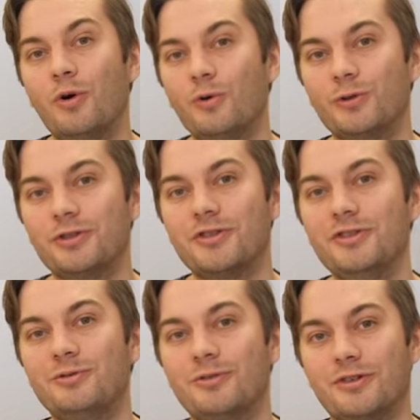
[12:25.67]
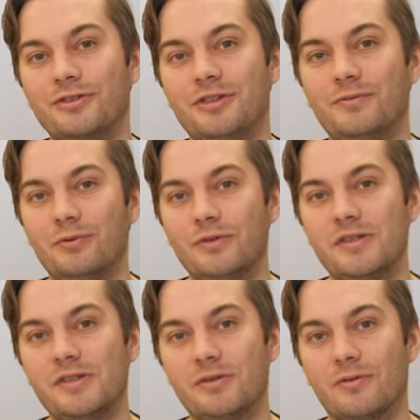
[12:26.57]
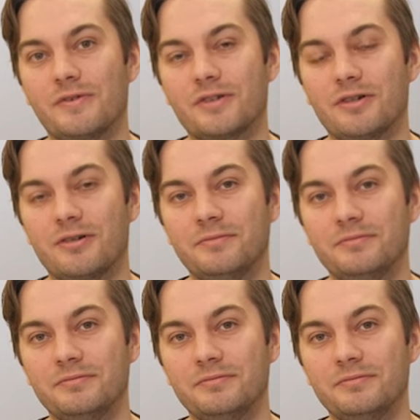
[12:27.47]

użyć kilkukrotnie funkcji Solve Stir.